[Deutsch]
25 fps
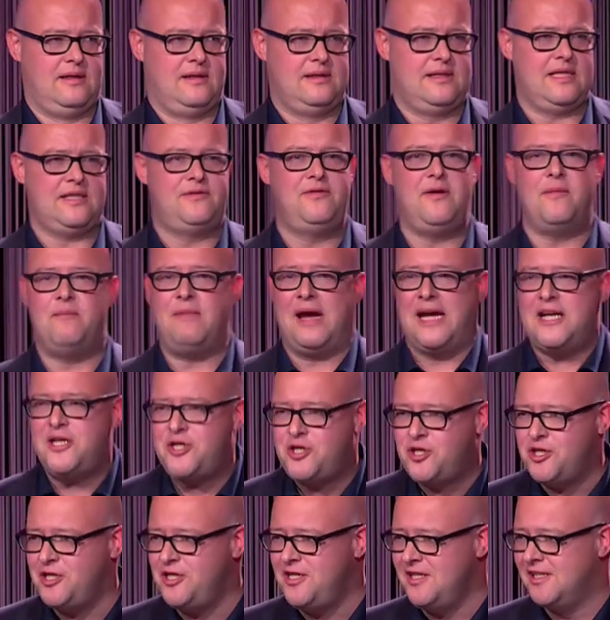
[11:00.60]
dass wir
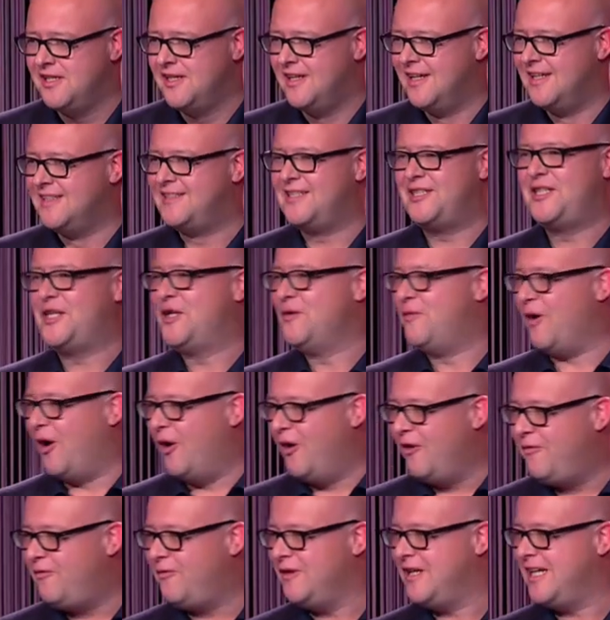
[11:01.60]
Menschen, die sich über
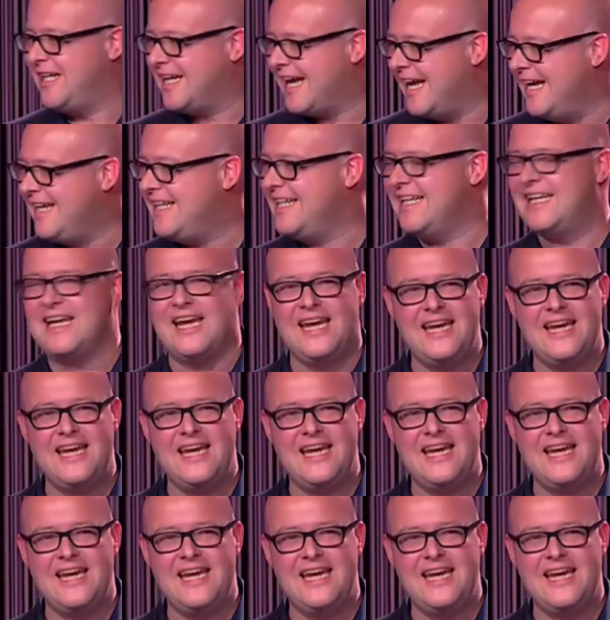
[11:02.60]
öffentlich-rechtliche